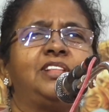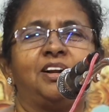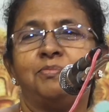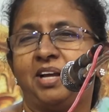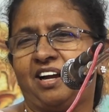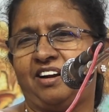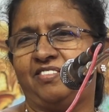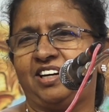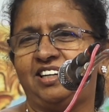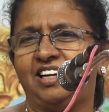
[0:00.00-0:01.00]

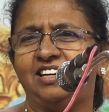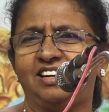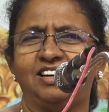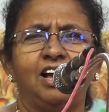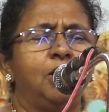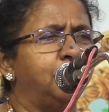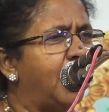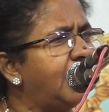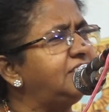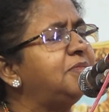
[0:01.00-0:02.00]
திறமையானவர்கள் என்று
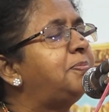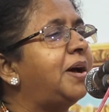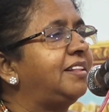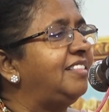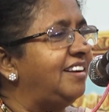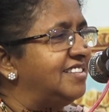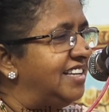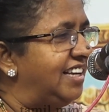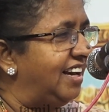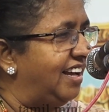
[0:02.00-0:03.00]
பார்த்து பார்த்து
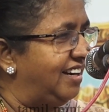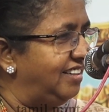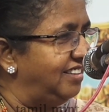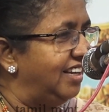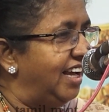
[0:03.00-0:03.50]
ரசிக்கிறார்கள்